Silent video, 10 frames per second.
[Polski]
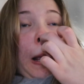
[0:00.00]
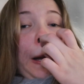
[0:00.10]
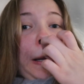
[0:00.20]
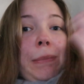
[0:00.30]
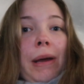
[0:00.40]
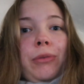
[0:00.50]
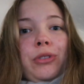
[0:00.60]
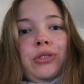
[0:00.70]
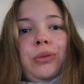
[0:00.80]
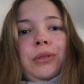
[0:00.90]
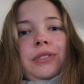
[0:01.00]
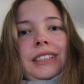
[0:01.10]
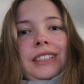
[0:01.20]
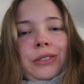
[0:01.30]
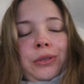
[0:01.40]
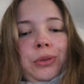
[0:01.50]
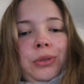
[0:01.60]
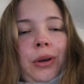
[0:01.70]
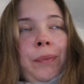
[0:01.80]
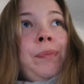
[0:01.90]
ale nie miałam kostiumu, więc no
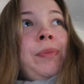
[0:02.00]
trudno.